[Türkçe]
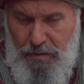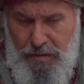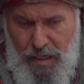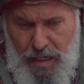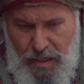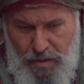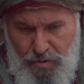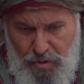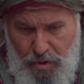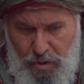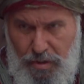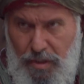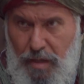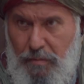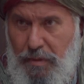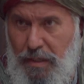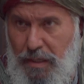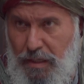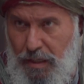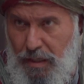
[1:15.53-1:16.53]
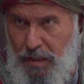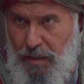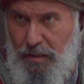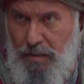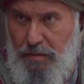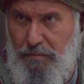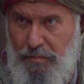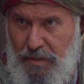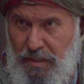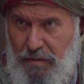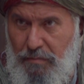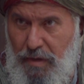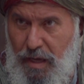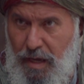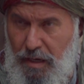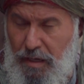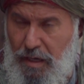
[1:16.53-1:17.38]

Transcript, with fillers: el yordamıyla bilmeye